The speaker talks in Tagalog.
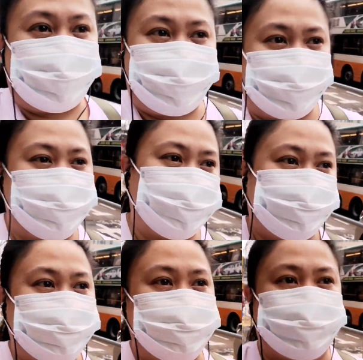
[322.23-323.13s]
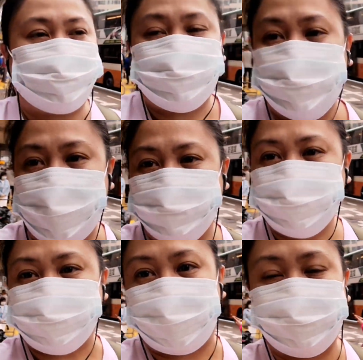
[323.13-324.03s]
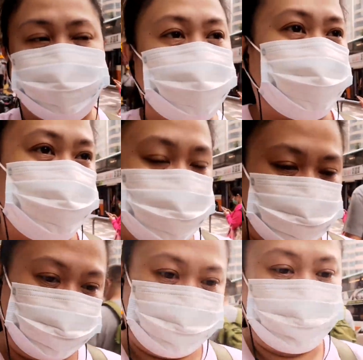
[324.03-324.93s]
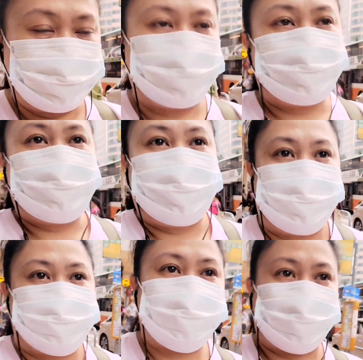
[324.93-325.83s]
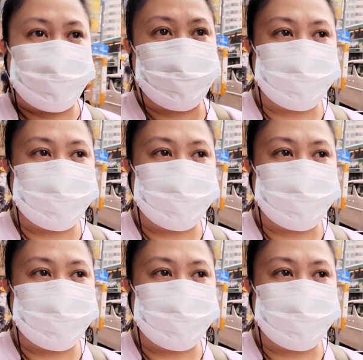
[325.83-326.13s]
uh, nandito na ako sa Central. So,